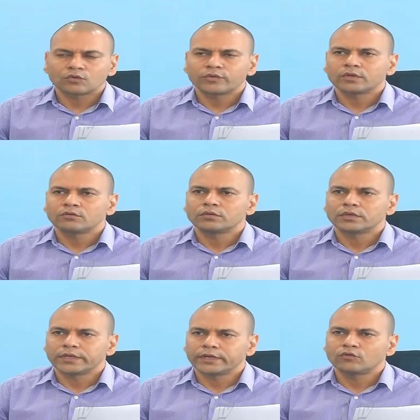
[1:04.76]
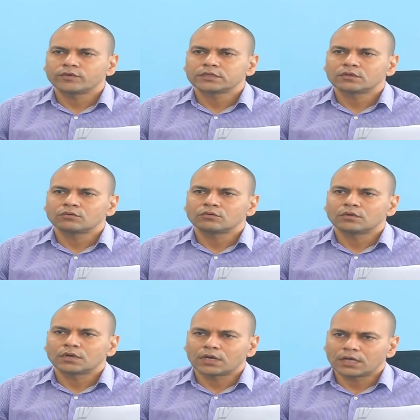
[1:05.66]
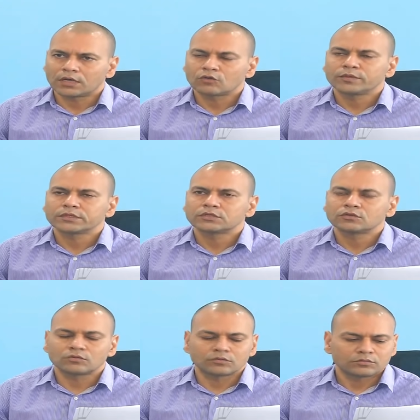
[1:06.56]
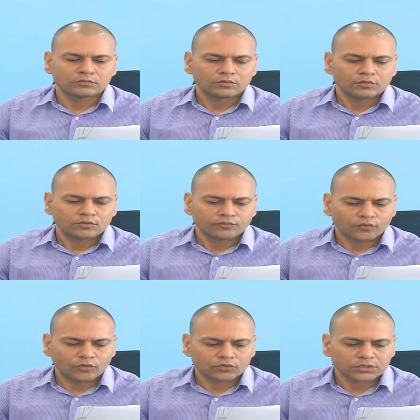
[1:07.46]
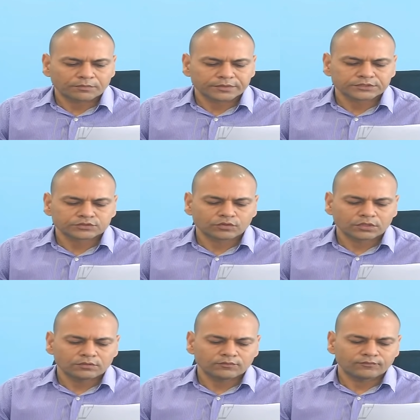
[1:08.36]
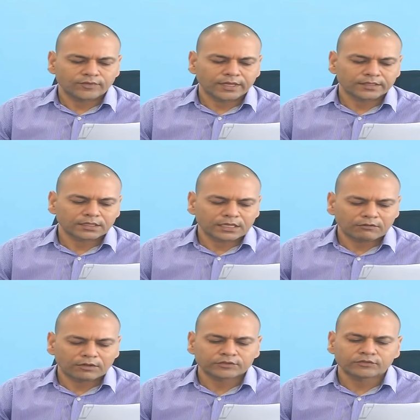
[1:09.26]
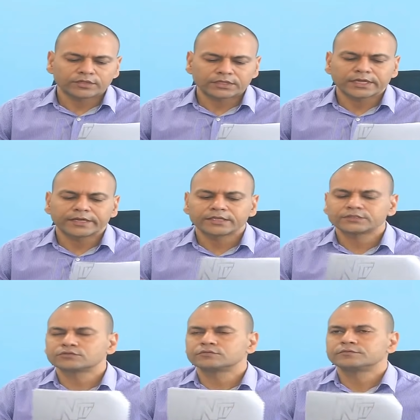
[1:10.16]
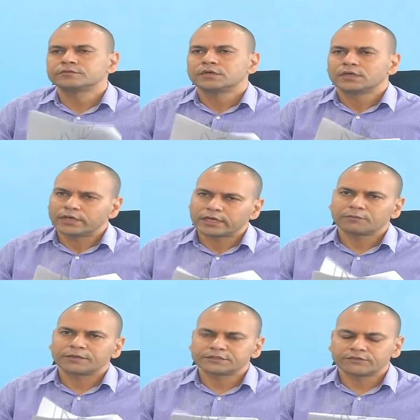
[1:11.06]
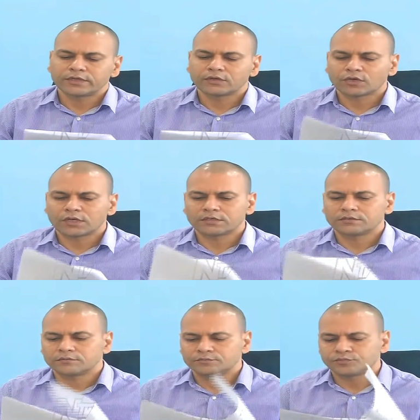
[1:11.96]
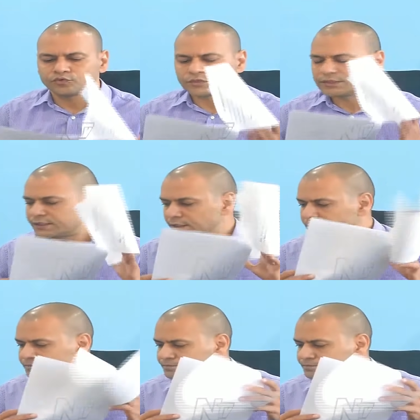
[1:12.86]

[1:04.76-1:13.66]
వేలు ఏడు వందలు ఆరు మందితో ఫోన్లో సంప్రదించుకొని వాళ్ళకి కావాల్సినటువంటి గైడెన్స్ అరేంజ్మెంట్స్ ఇవన్నీ కూడా పూర్తి చేశారు